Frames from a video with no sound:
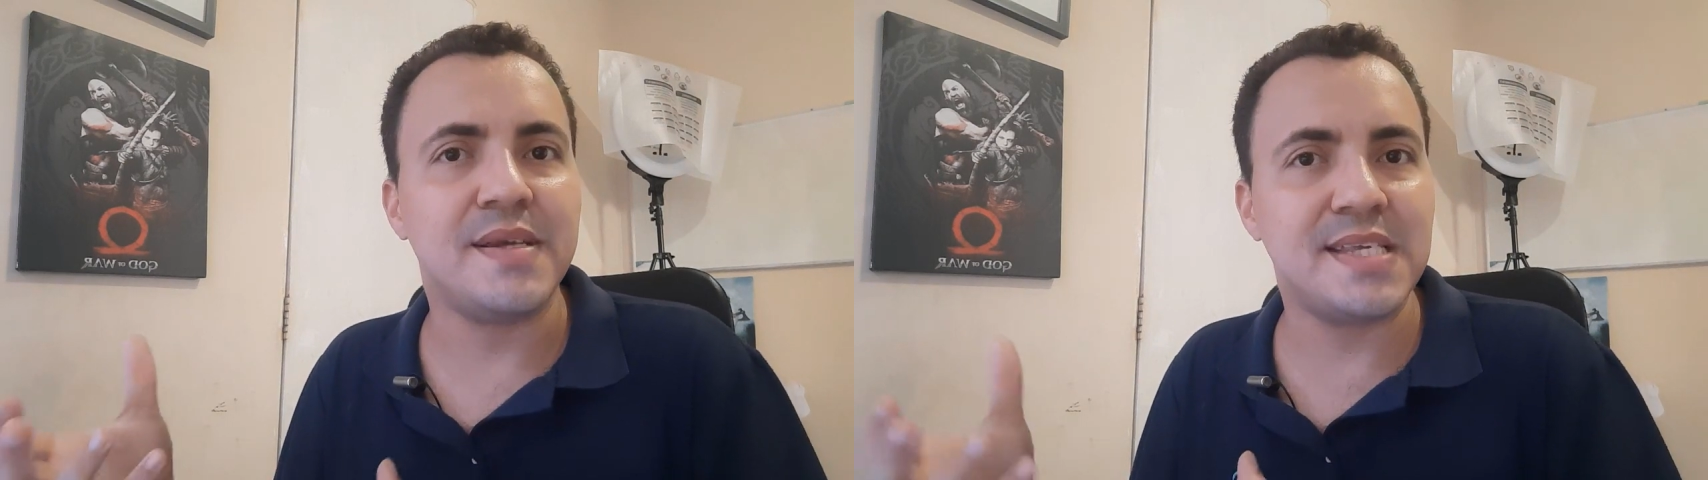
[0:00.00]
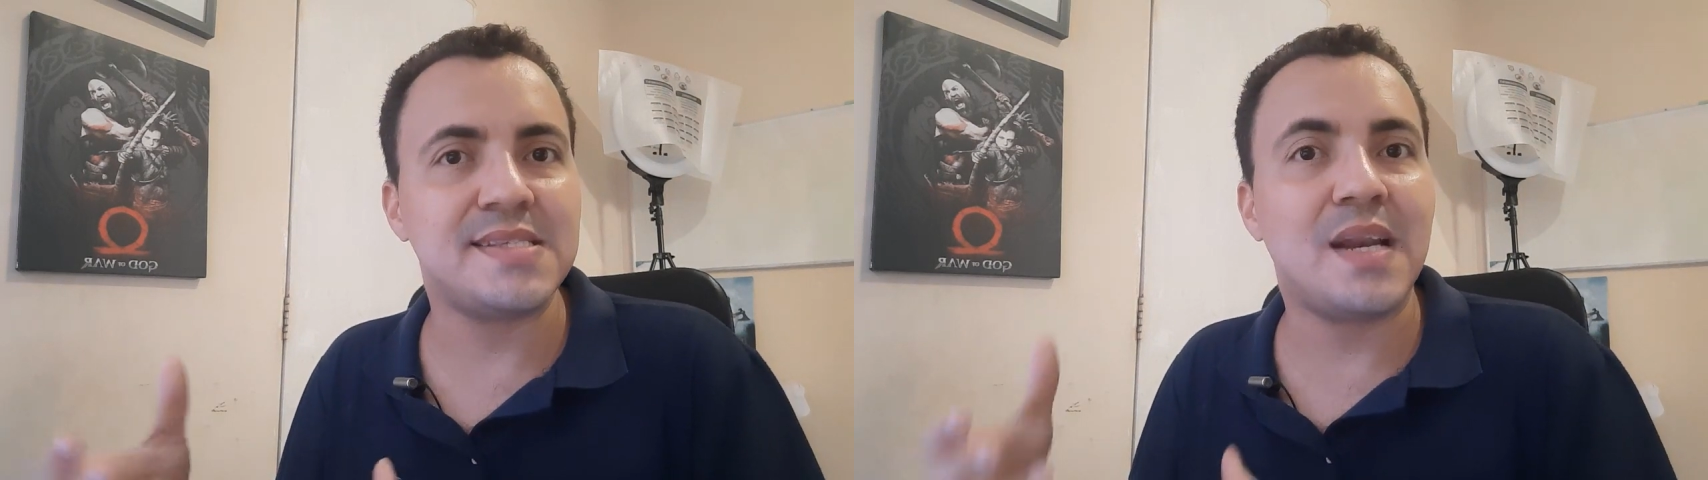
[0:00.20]

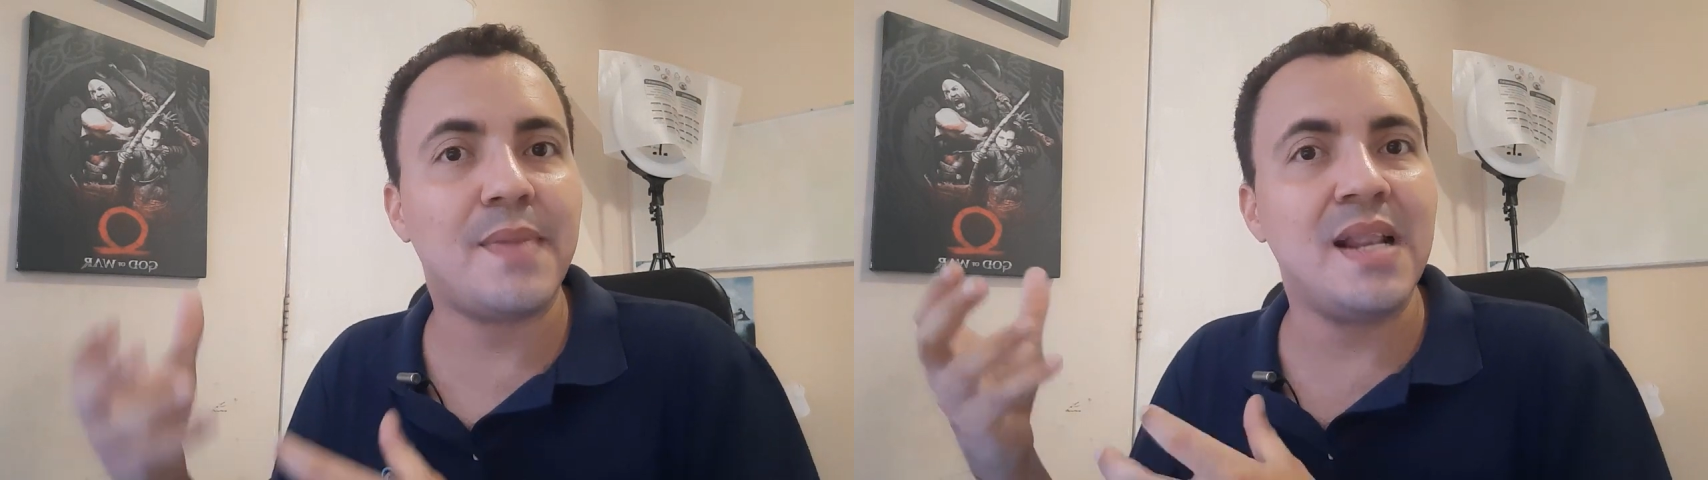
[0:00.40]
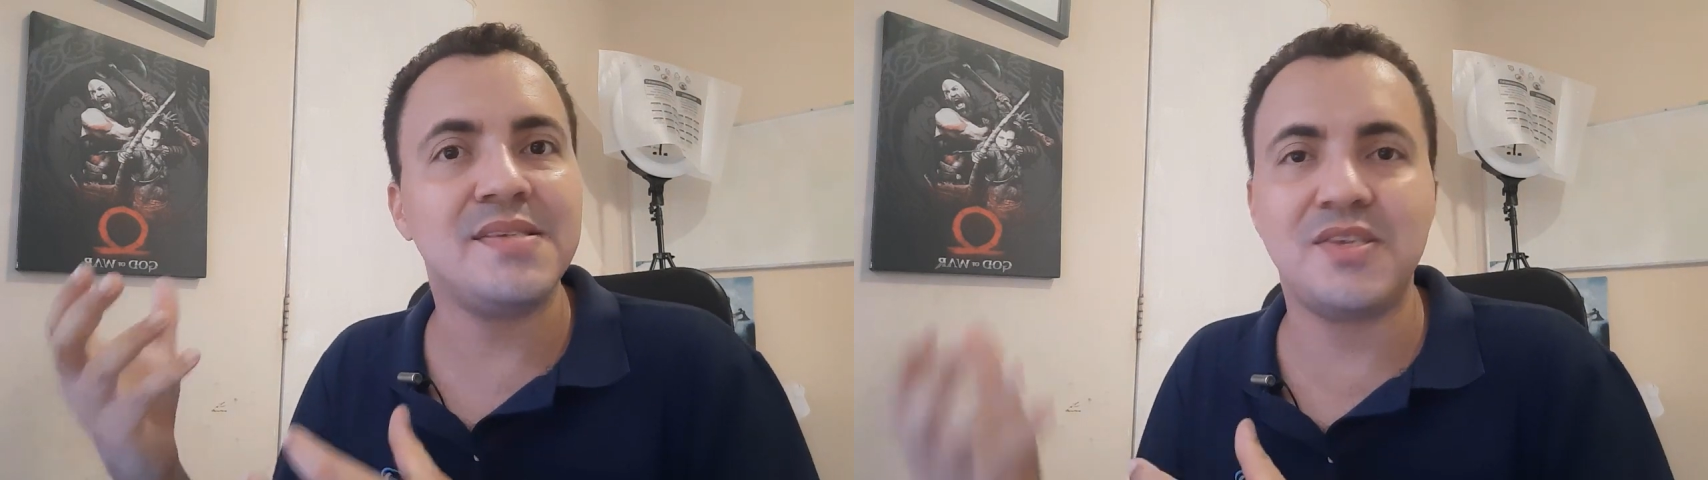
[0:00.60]
mas esse
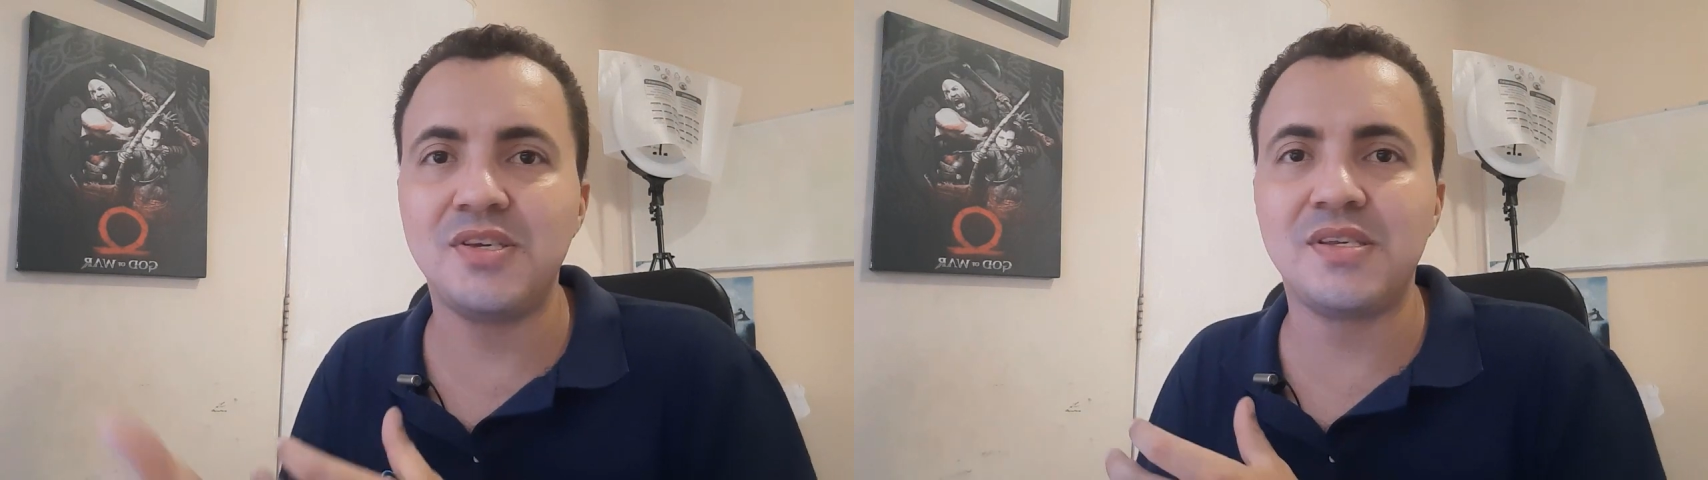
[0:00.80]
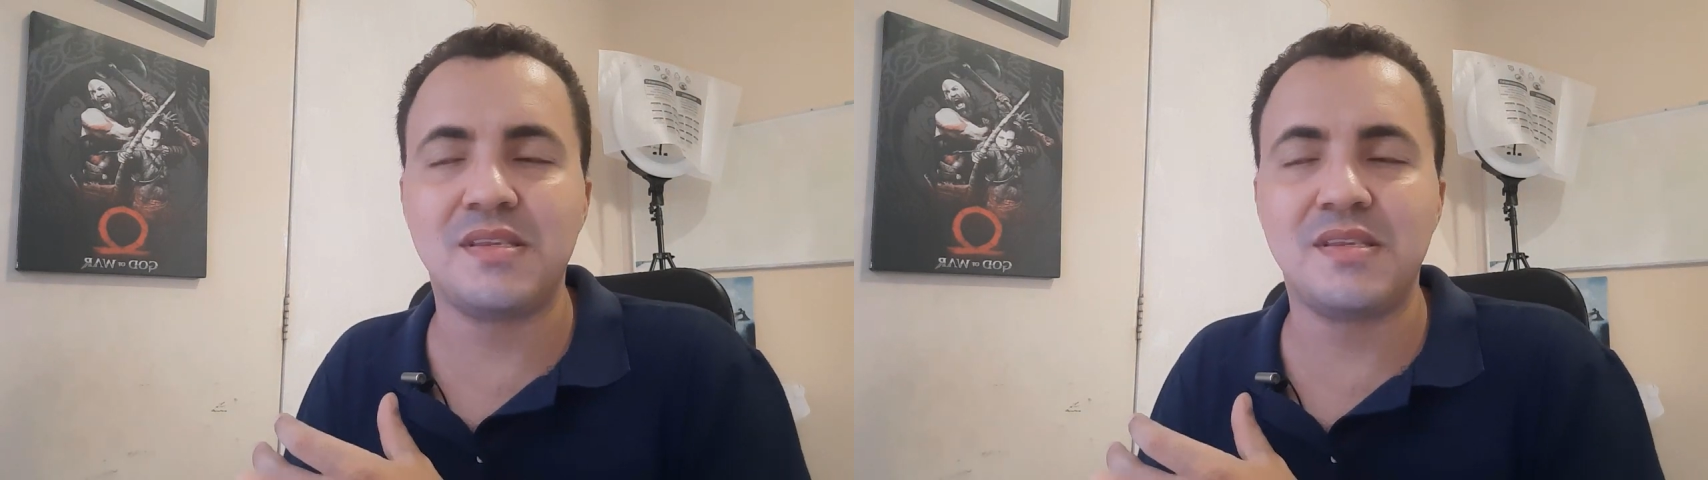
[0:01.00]
trabalho exige.